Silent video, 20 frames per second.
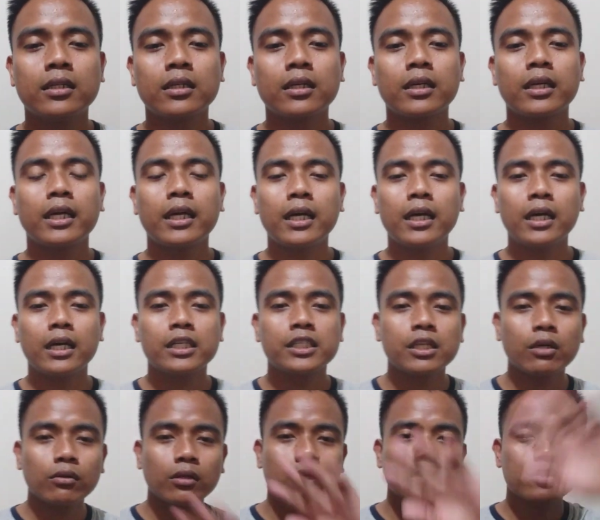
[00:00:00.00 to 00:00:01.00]
Kaya
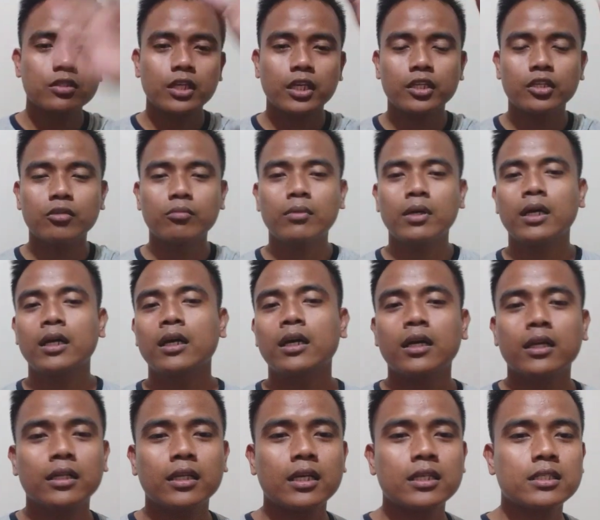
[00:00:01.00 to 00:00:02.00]
shoutout sa inyo
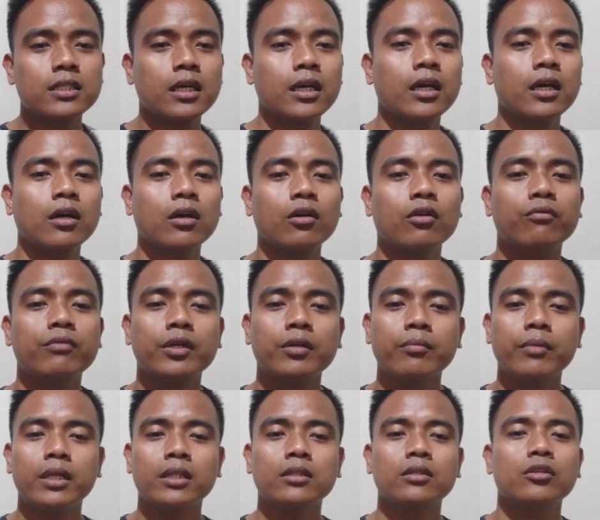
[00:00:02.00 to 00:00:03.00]
mga nasa
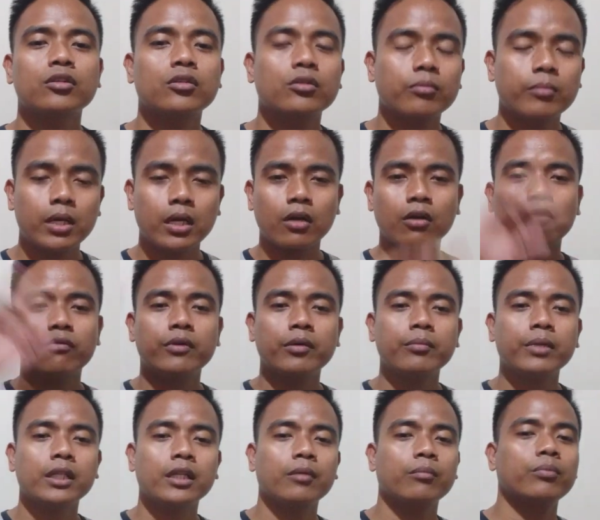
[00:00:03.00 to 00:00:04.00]
government or mga
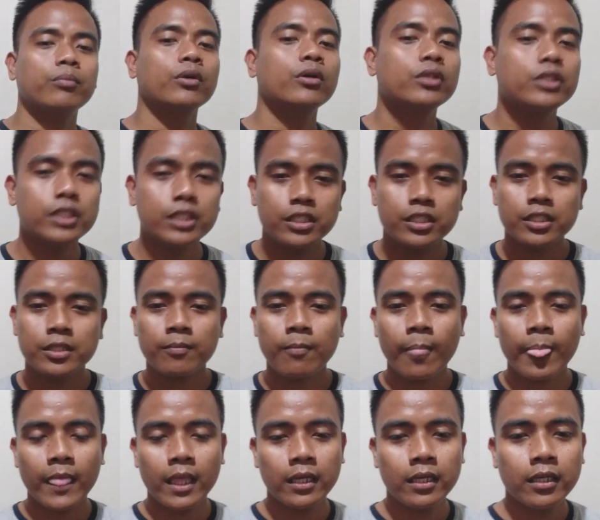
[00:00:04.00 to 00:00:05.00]
government employees.
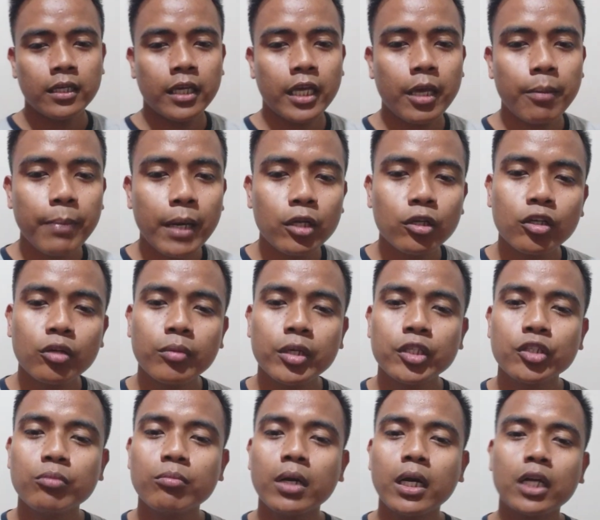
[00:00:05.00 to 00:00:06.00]
Eh paano
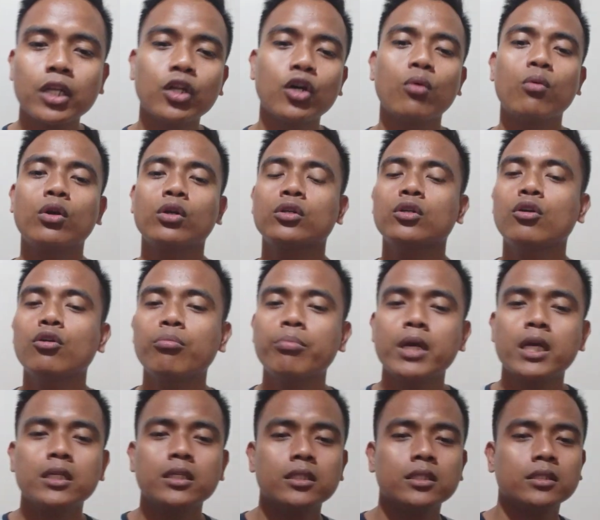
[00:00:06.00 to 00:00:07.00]
naman yung mga no work no
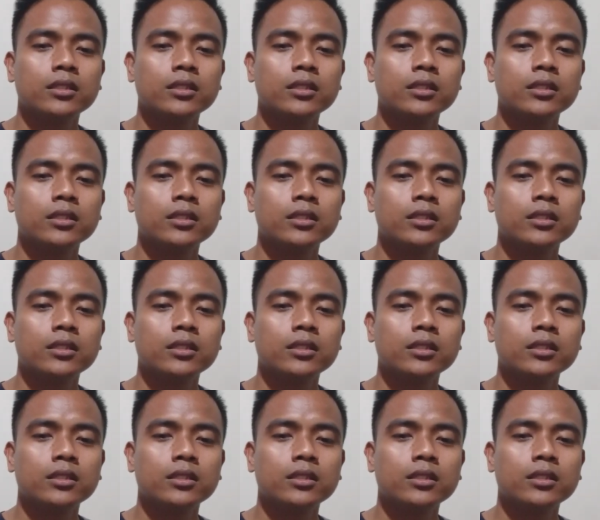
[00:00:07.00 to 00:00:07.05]
pay?